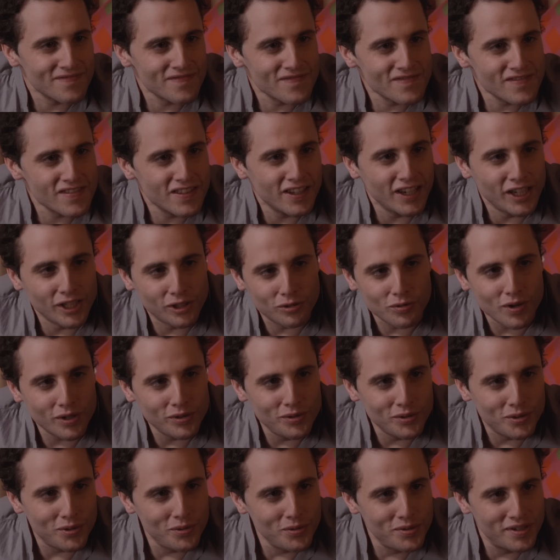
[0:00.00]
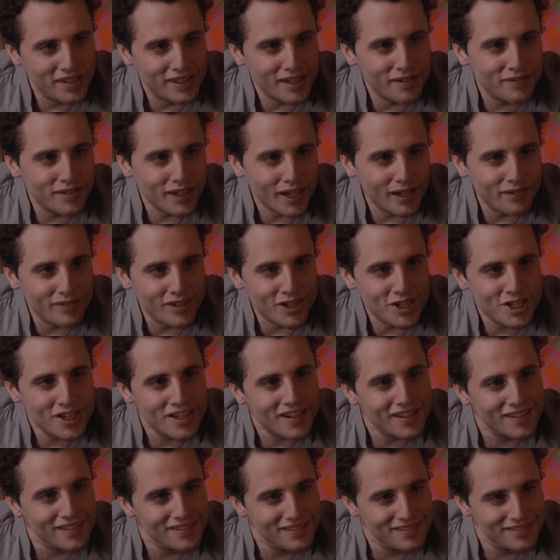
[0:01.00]
Steve m'a dit. Et toi du coup, ça t'a fait
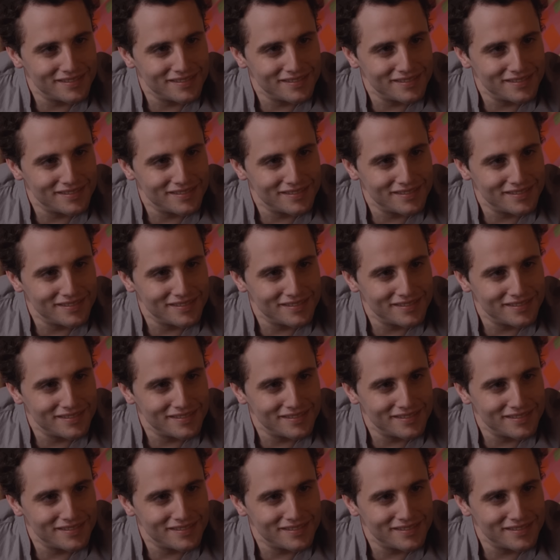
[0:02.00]
réfléchir